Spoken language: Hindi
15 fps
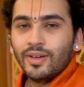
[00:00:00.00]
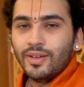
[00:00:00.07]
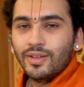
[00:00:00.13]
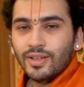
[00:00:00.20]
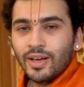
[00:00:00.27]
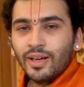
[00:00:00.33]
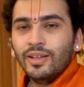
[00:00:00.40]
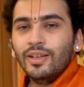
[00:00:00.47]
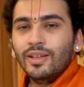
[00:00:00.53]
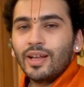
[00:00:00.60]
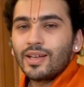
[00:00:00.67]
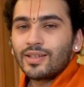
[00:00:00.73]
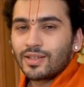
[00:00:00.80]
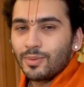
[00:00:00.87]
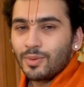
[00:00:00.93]
यह
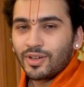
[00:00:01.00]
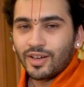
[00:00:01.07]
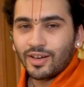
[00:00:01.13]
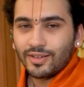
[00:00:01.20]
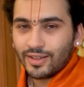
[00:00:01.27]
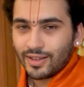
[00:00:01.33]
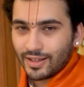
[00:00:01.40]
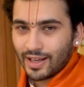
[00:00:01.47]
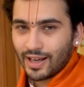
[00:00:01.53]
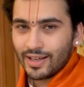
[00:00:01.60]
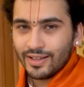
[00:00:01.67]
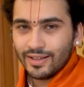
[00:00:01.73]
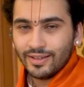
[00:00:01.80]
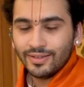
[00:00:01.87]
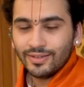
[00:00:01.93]
लीला सब करत
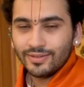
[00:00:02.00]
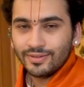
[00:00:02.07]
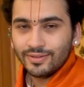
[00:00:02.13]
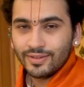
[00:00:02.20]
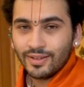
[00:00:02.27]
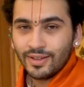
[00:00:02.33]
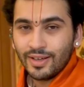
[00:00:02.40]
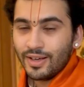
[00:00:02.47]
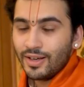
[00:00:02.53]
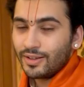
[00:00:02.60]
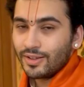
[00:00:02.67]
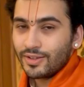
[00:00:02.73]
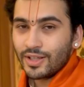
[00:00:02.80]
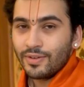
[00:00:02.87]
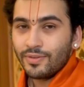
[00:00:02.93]
कनाई
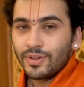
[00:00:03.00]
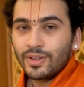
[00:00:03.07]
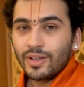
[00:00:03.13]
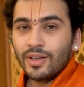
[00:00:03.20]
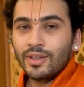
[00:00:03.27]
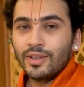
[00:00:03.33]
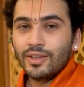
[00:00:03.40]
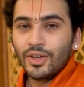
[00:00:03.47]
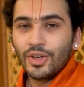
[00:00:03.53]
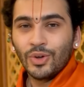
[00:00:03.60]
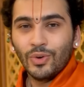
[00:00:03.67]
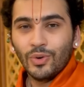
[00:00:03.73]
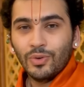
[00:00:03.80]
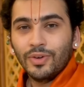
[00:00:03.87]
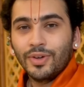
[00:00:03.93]
इत जेवत हैं
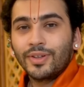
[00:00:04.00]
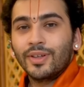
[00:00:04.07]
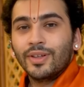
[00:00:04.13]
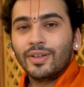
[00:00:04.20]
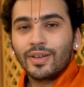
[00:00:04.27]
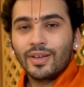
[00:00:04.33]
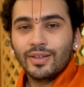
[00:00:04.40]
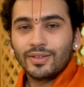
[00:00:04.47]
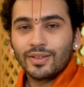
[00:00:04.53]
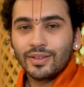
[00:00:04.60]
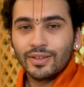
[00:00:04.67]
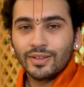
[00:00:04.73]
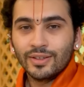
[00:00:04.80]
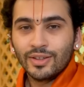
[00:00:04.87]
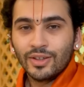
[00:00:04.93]
गोवर्धन के
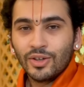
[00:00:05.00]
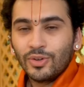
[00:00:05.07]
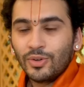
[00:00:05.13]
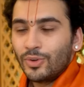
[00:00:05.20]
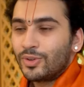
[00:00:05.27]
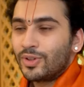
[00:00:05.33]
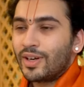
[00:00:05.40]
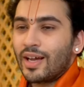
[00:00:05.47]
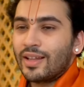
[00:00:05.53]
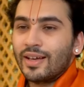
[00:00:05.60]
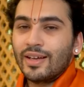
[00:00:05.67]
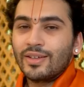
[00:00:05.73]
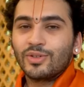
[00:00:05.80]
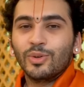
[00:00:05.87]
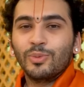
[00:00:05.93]
संग उत
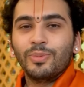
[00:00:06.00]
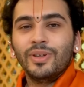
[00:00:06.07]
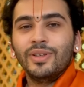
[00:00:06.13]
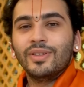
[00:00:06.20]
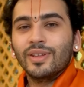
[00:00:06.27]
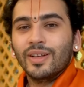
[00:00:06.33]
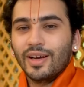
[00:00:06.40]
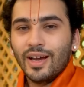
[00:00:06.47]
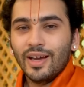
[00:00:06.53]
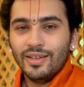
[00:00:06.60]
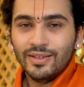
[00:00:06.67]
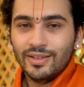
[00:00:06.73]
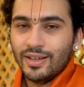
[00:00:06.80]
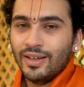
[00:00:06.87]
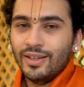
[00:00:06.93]
राधा सो प्रीत लगाई
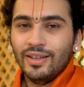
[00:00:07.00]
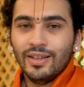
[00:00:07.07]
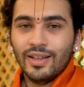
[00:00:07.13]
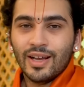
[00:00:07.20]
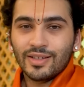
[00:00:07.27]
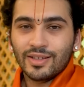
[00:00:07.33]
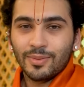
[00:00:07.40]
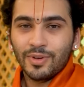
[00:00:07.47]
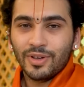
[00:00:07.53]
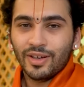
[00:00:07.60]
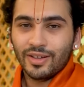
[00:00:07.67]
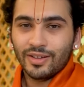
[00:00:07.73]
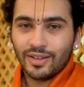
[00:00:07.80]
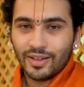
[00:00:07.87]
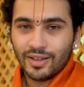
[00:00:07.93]
यह लीला सब
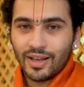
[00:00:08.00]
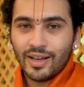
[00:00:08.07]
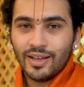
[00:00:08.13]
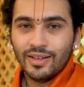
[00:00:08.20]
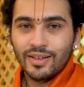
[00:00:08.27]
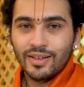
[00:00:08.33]
करत कनाई